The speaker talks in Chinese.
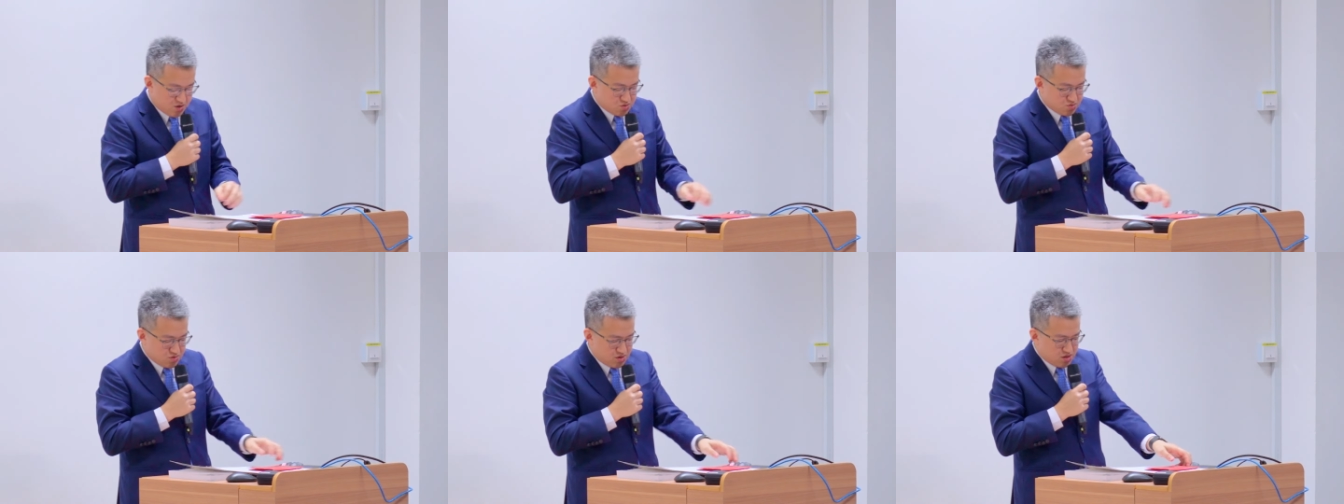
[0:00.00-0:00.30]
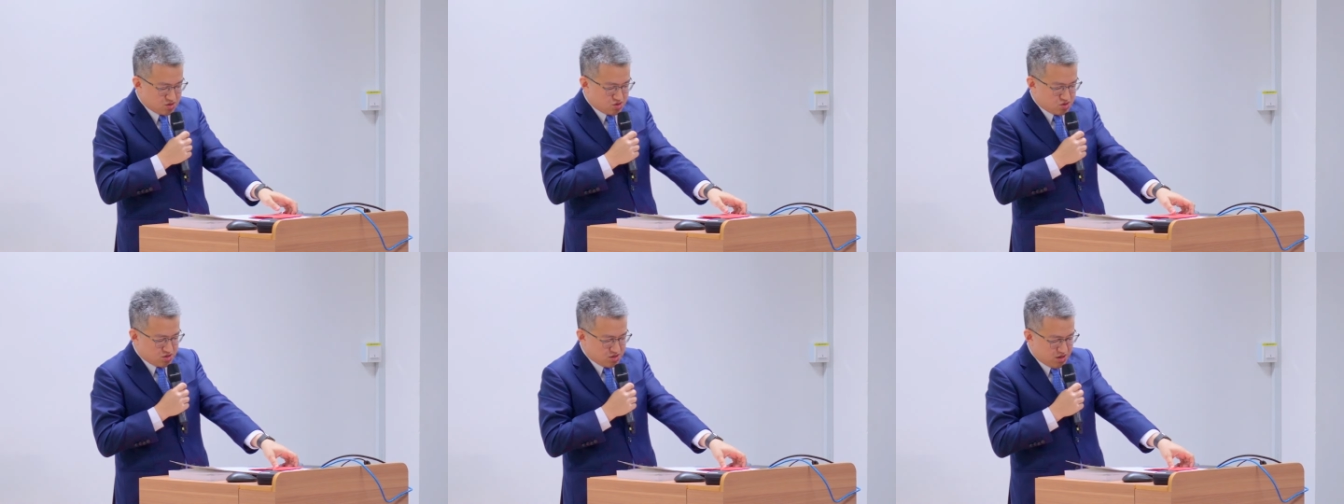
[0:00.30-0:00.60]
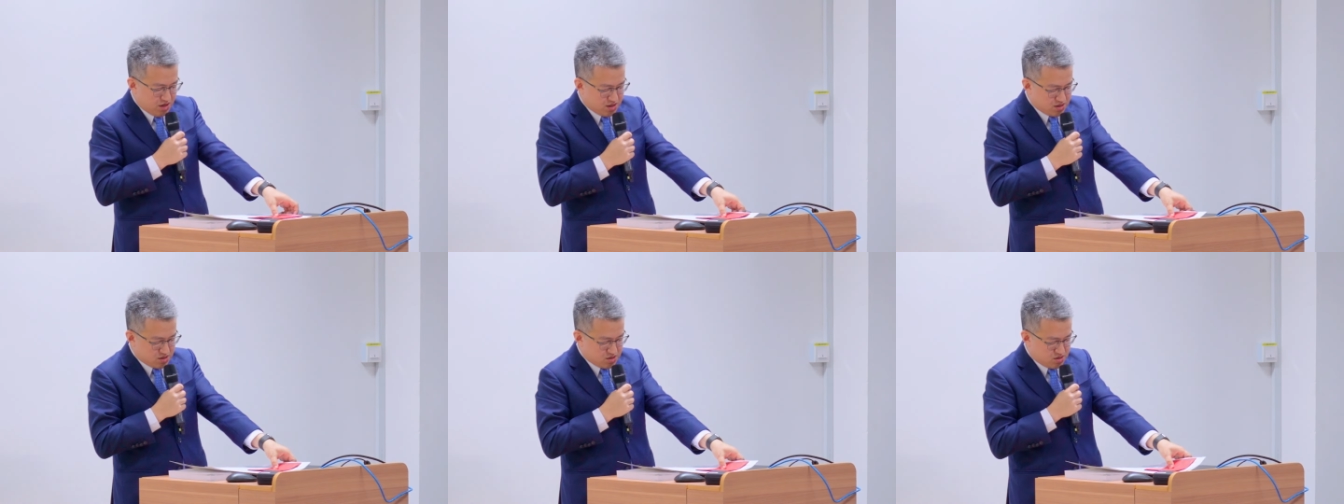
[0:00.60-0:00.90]
所以今
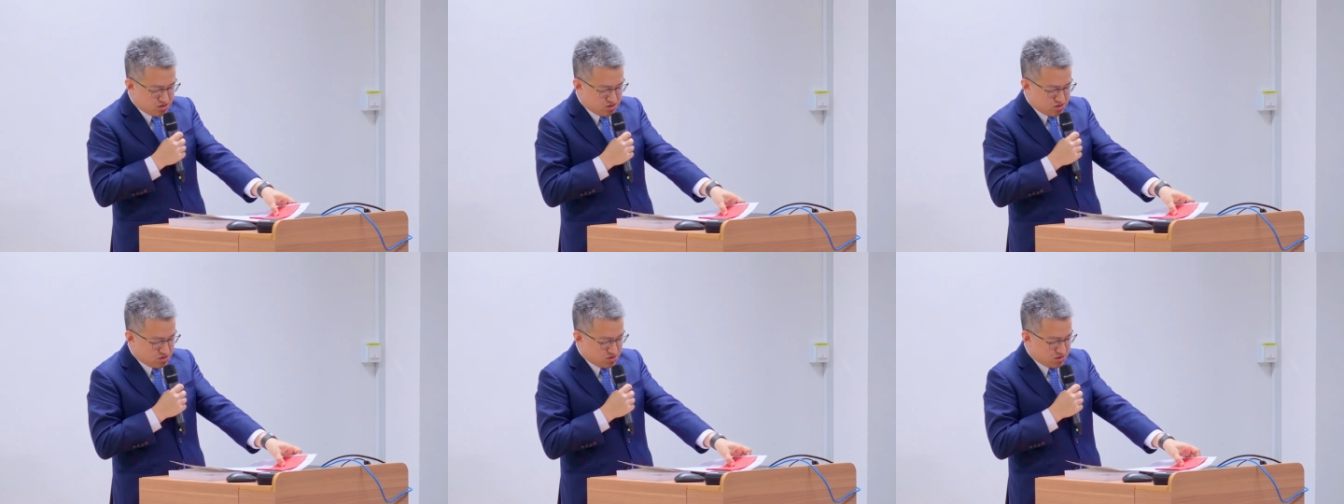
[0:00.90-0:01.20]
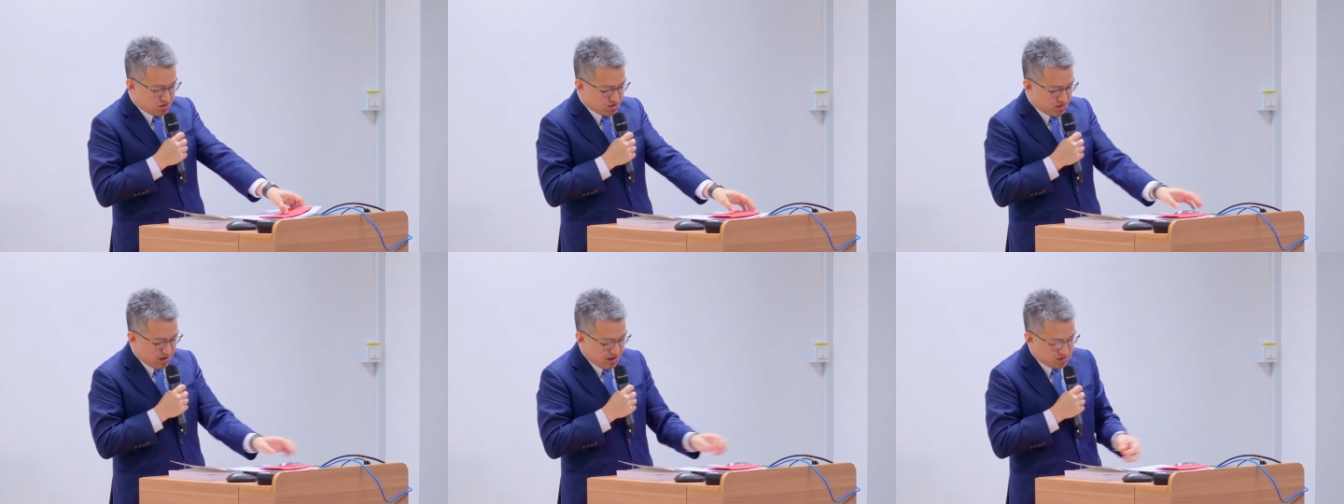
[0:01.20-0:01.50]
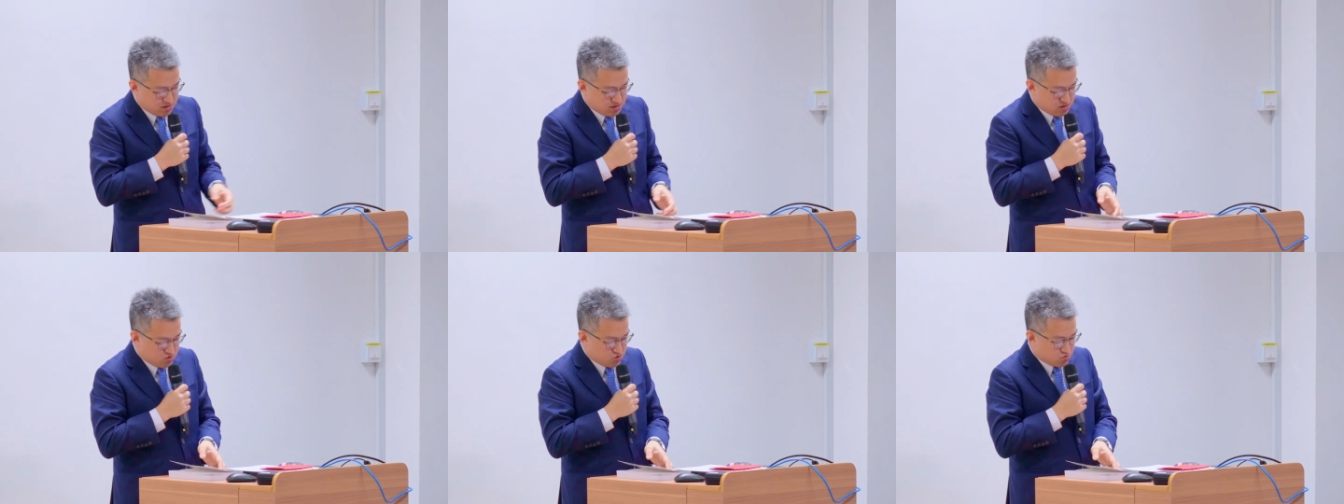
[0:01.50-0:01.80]
天简单
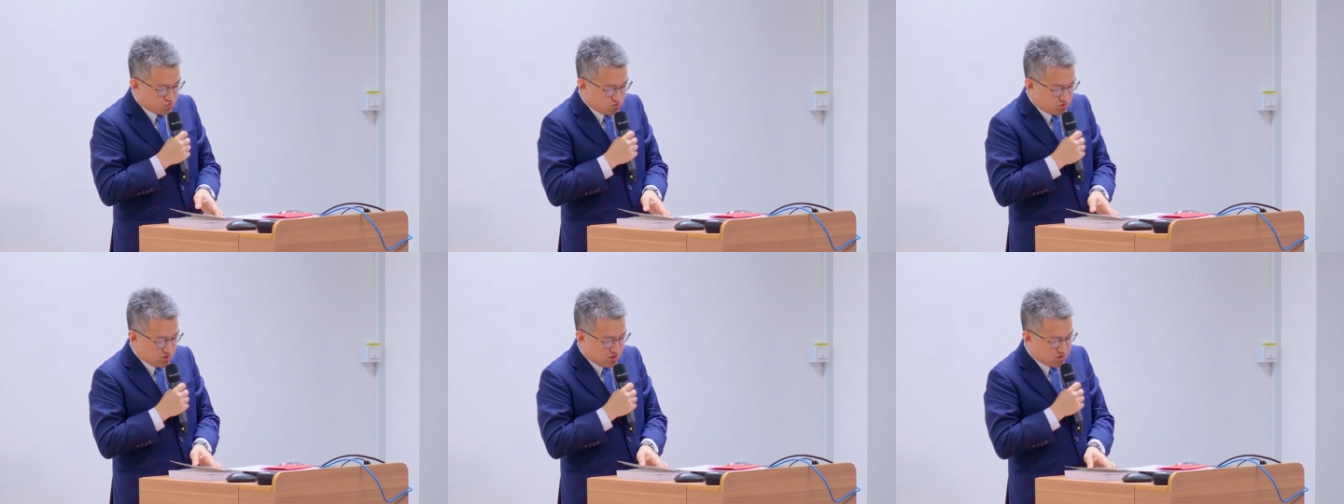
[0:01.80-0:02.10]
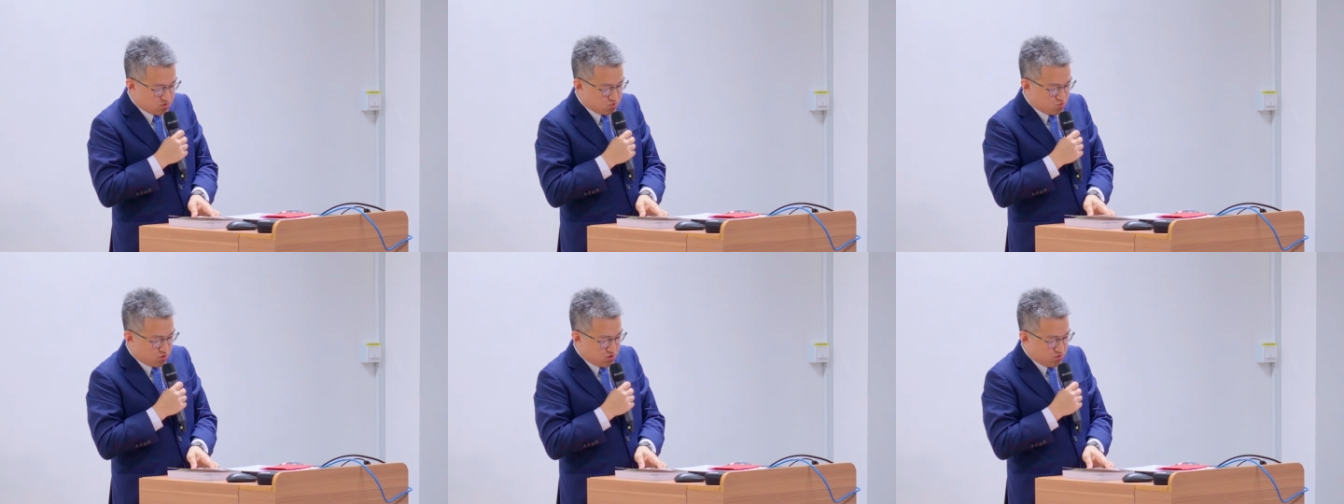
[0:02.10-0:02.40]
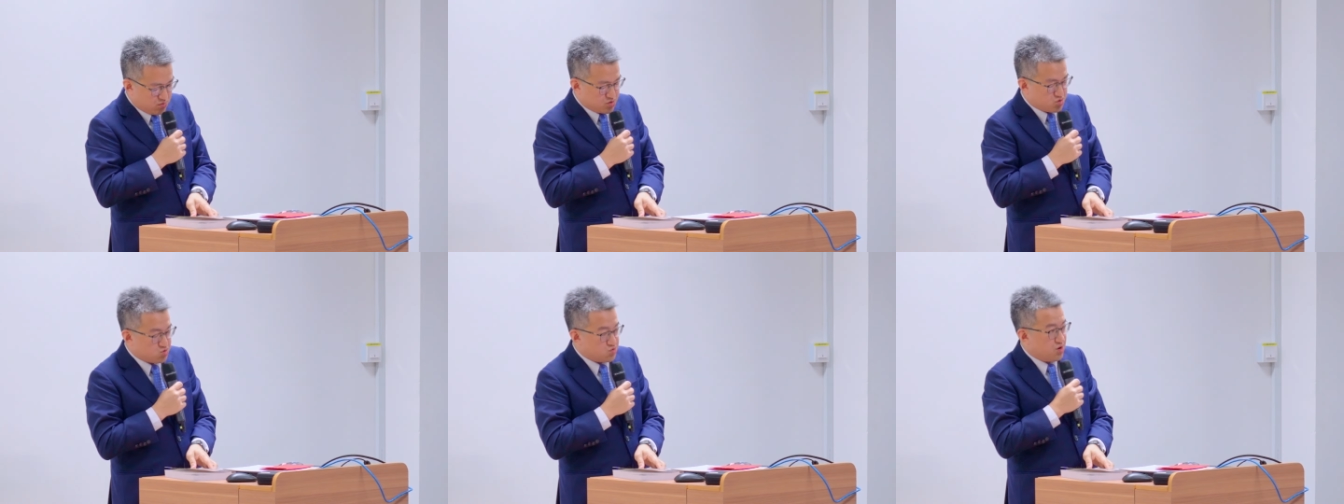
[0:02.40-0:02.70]
的总结呢，我
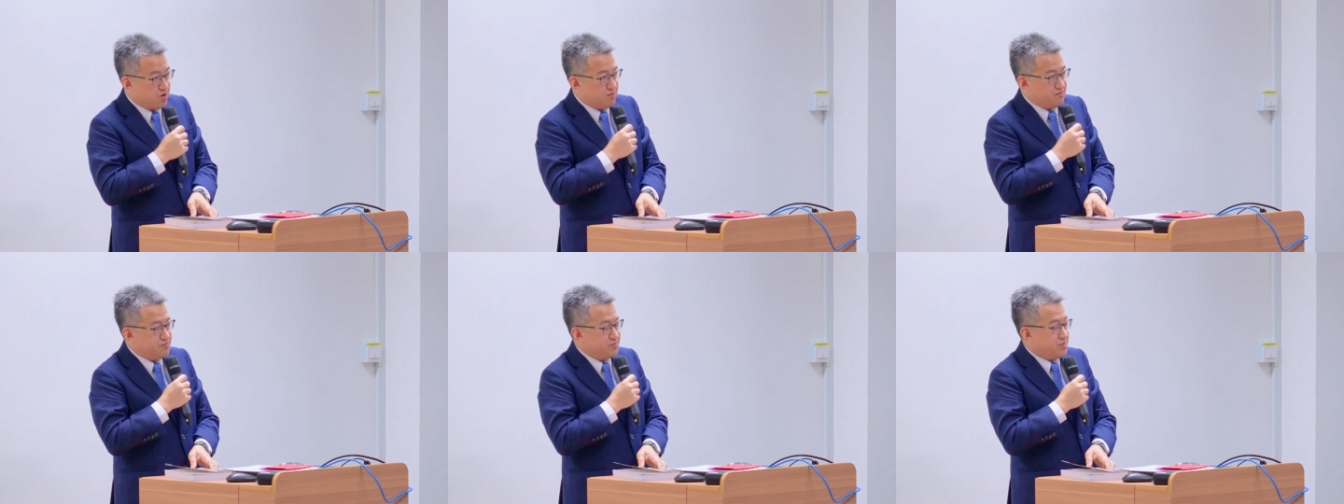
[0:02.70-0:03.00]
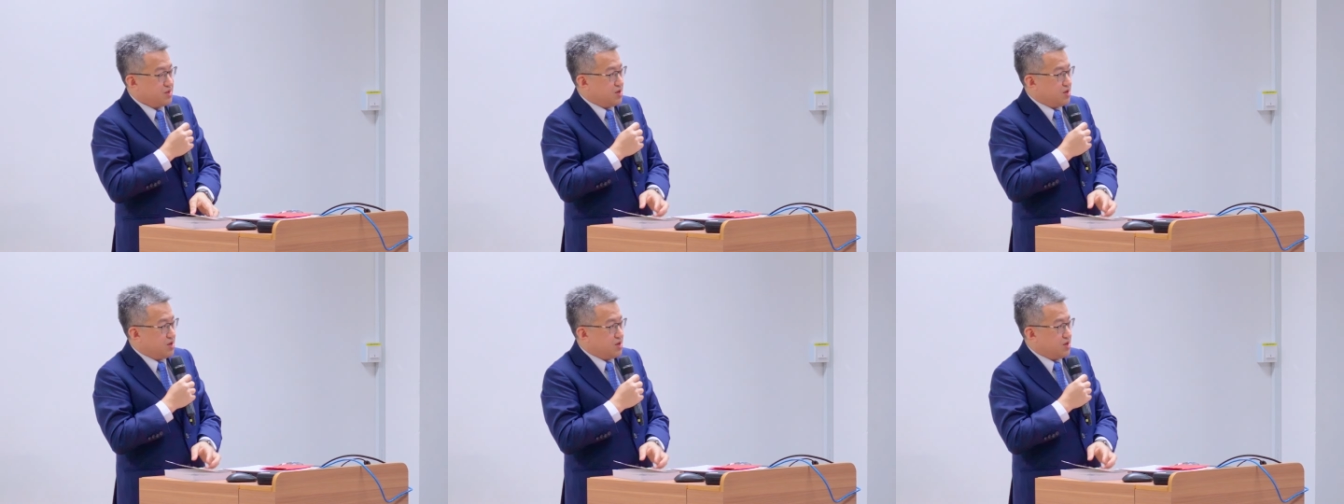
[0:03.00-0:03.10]
认为说。